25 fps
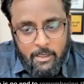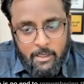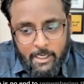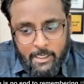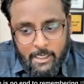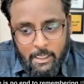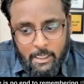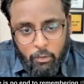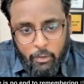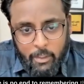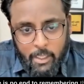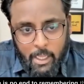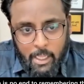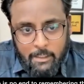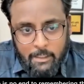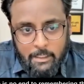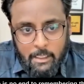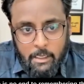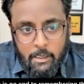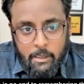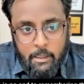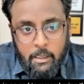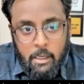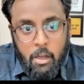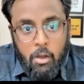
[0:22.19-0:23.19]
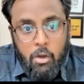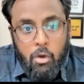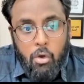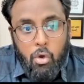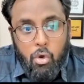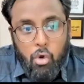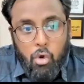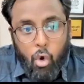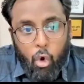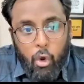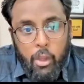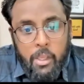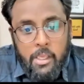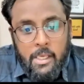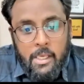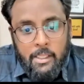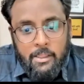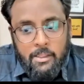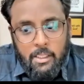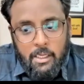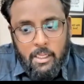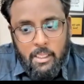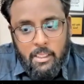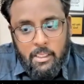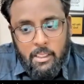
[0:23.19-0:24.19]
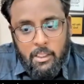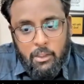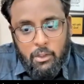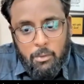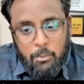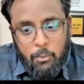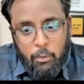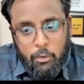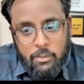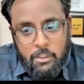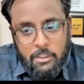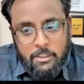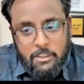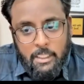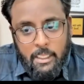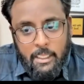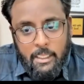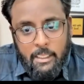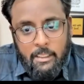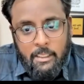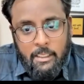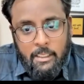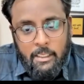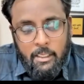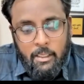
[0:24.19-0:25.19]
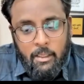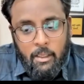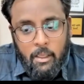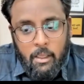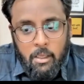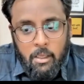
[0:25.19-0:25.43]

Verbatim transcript: डेटा को याद करने का कोई अंत नहीं है तुम हो सकता है कि